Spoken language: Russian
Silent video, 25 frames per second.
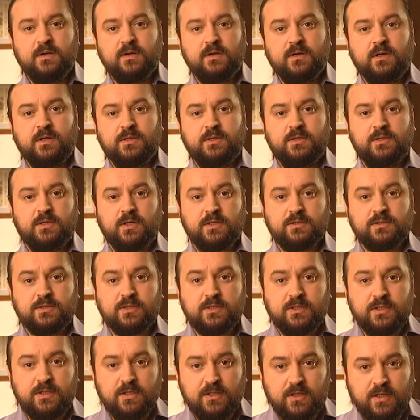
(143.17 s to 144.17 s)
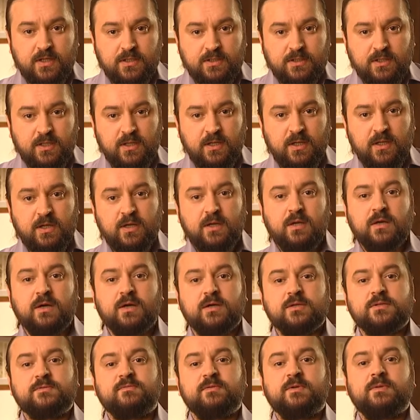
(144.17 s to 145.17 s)
они открыли о ней,
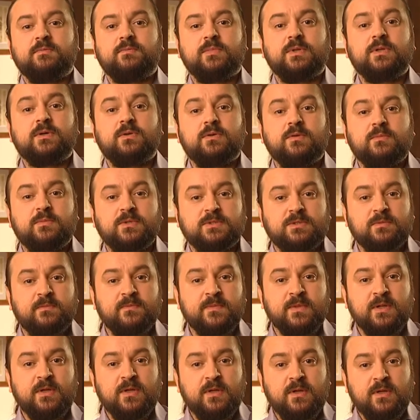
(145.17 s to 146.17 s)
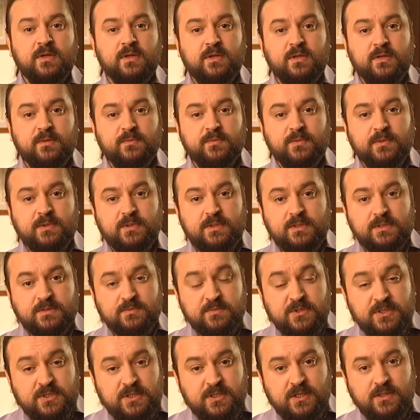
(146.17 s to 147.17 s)
о своем благом этом э,
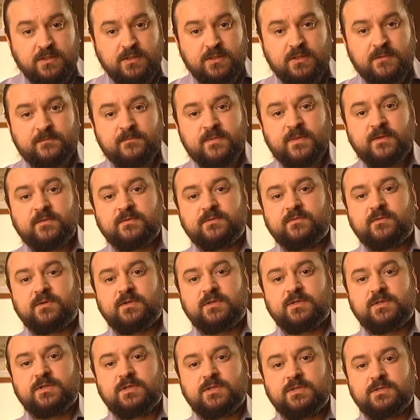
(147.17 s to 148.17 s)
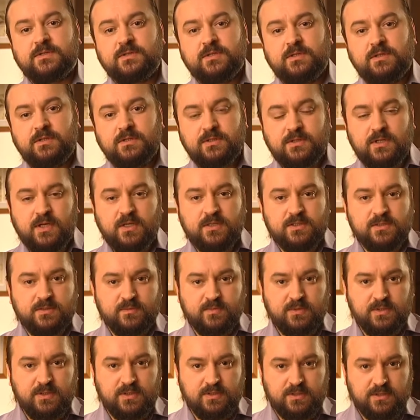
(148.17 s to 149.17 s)
изменении своей жизни, и также
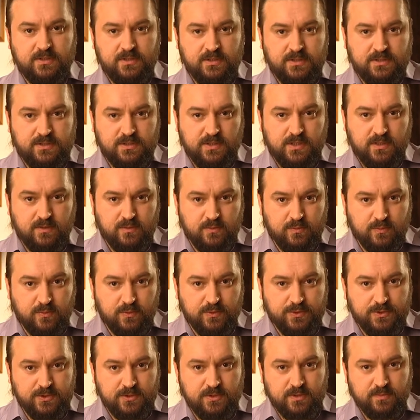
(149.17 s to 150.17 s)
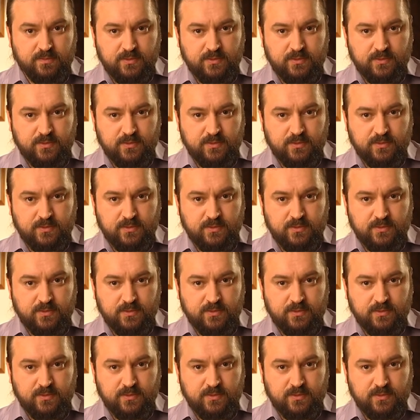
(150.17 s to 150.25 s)
были за Христа умочены.